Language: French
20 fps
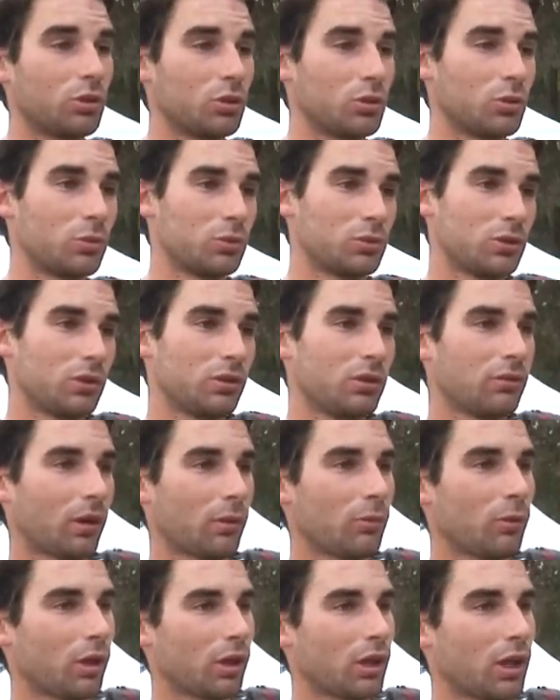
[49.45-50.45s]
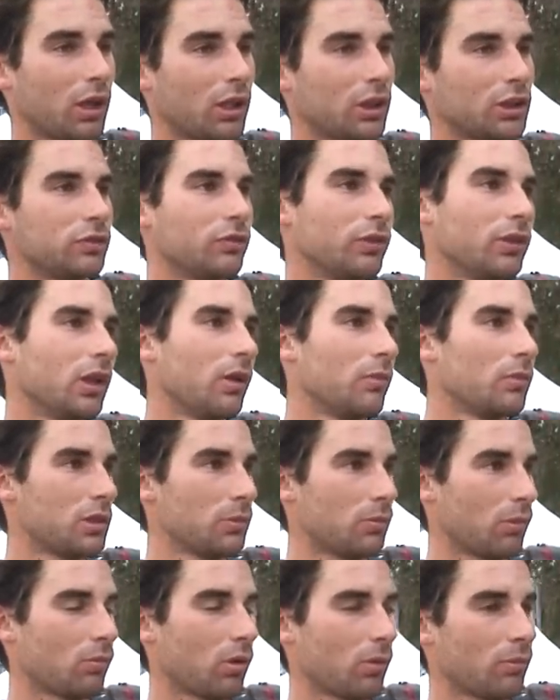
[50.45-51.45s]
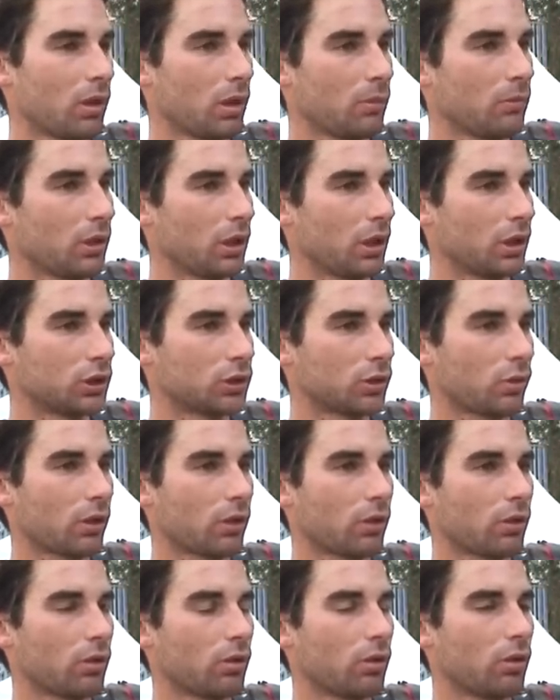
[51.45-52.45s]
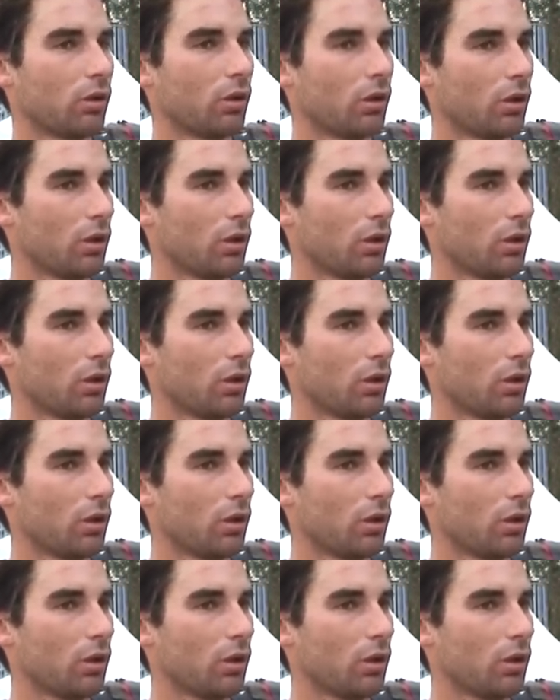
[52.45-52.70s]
Je me suis vraiment régalé. Je finis un petit peu moins bien, mais je crois que